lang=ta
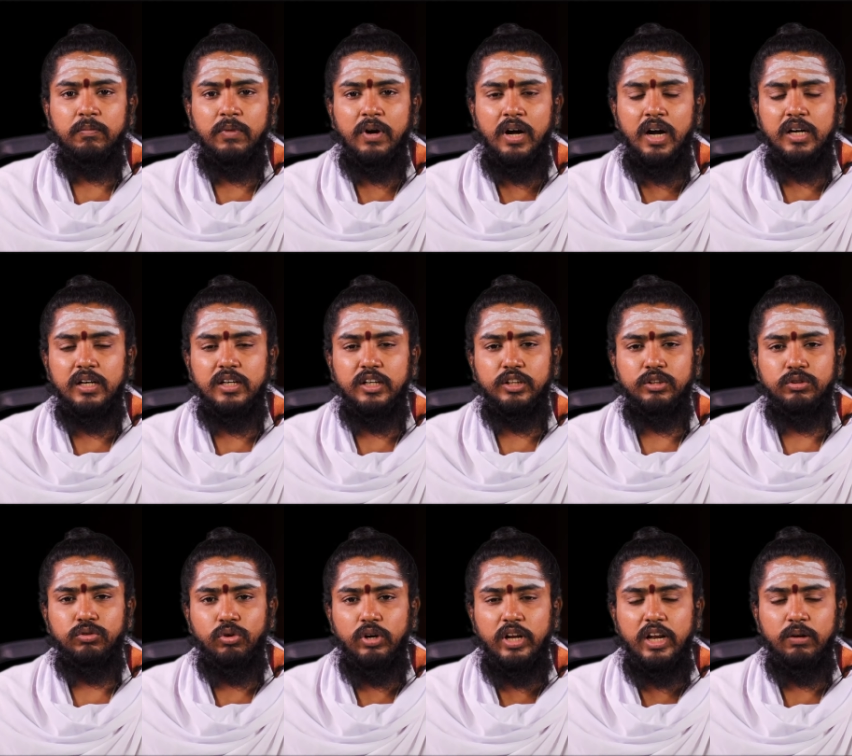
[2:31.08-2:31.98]
மாற்று
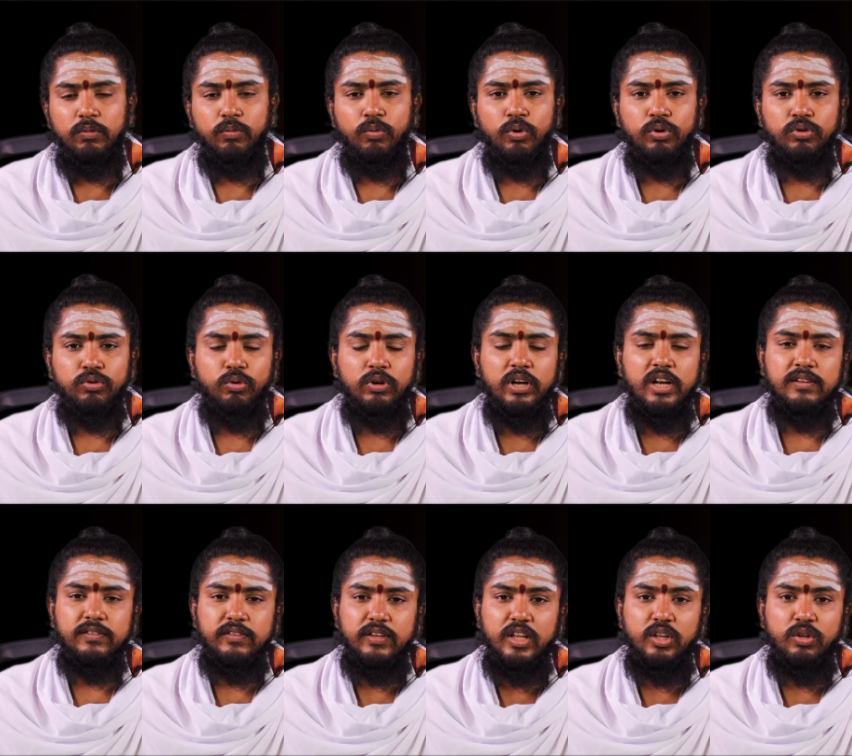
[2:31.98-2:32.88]
தொழில் ஒரு
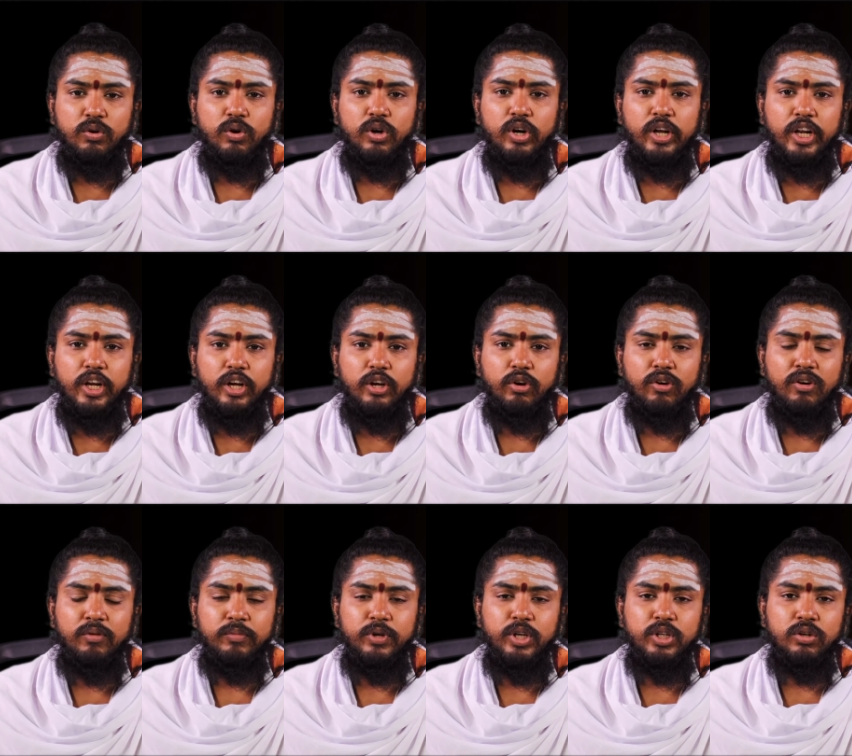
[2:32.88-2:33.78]
தொழில் செய்து
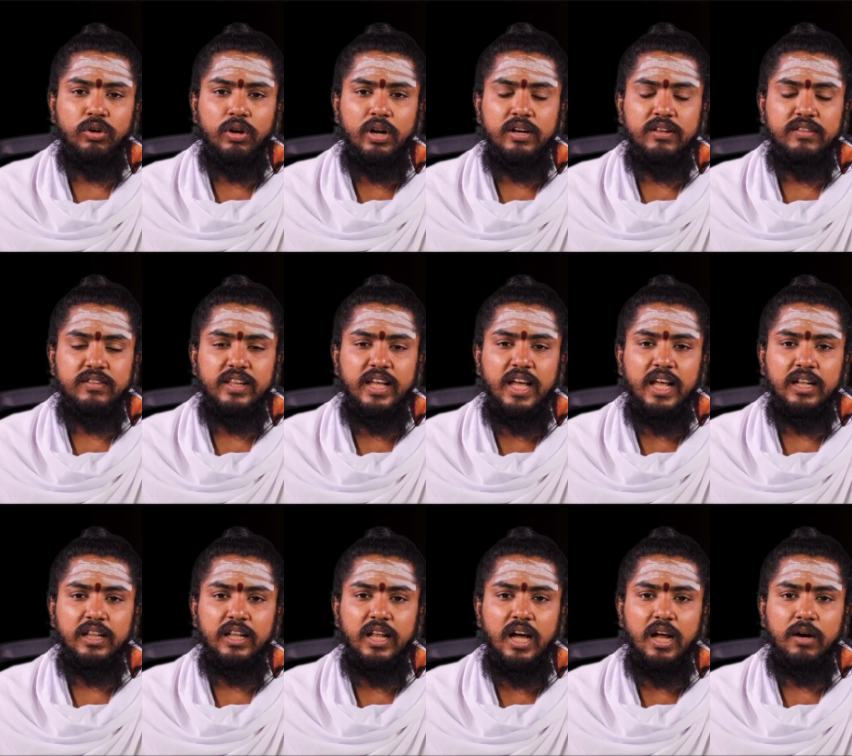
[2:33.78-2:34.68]
கொண்டிருக்கிறோம் இதுடன்
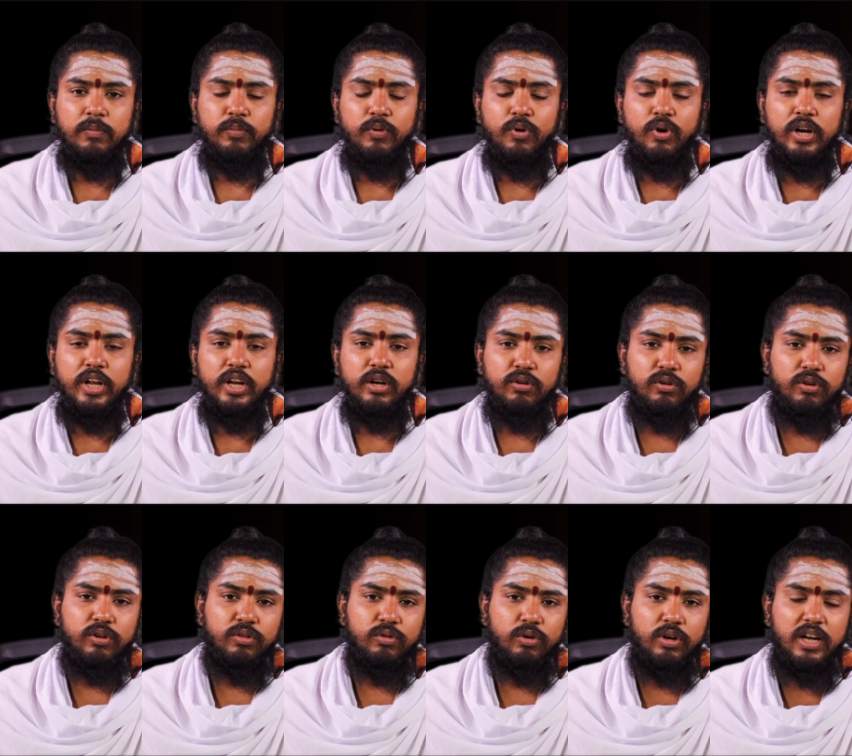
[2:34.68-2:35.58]
சேர்ந்தார் போல்
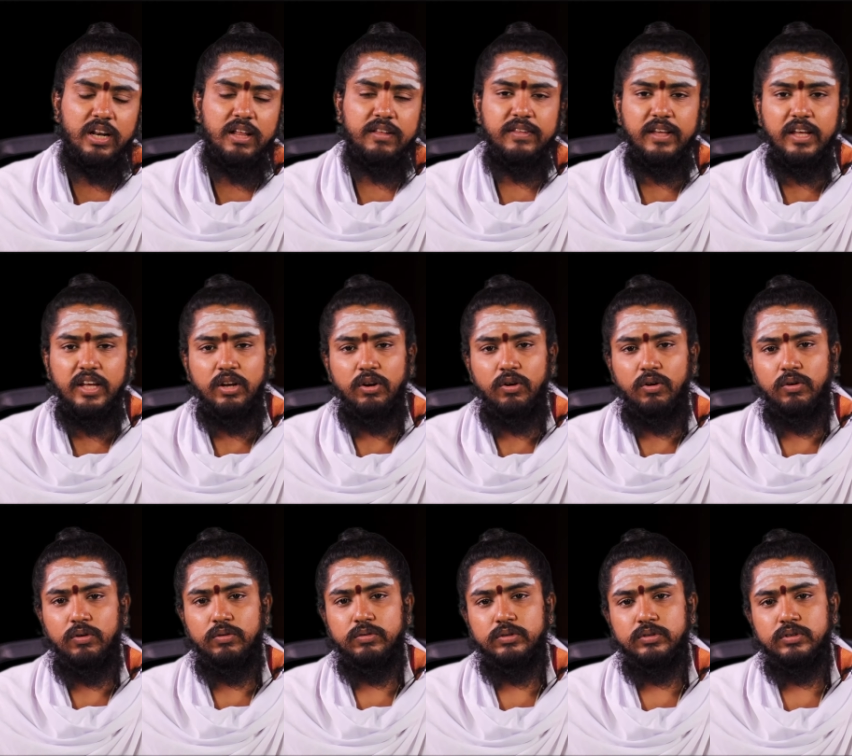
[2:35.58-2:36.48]
இன்னொரு தொழிலை
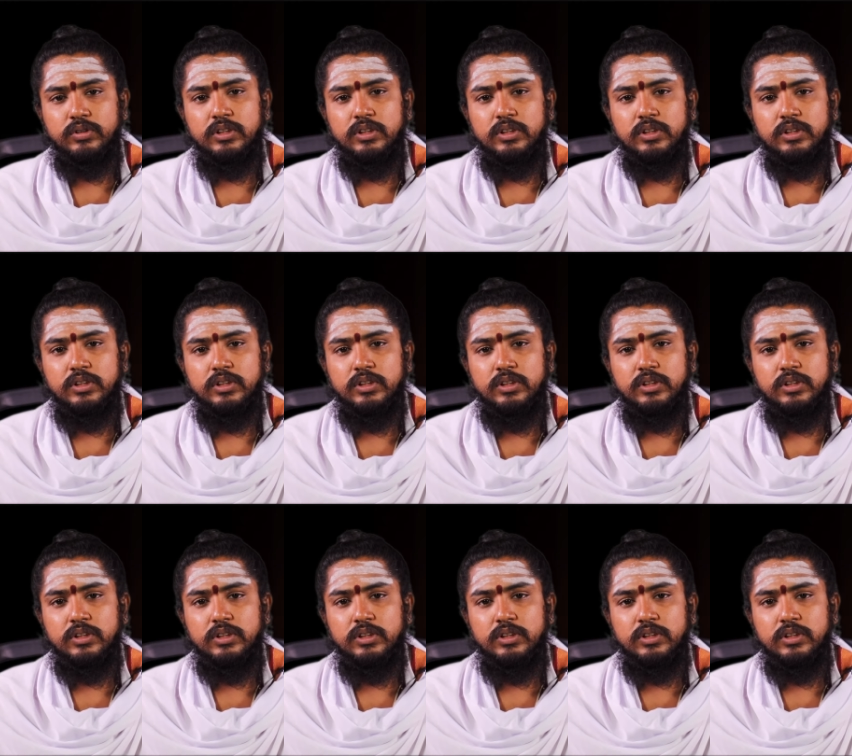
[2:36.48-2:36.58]
செய்யணும்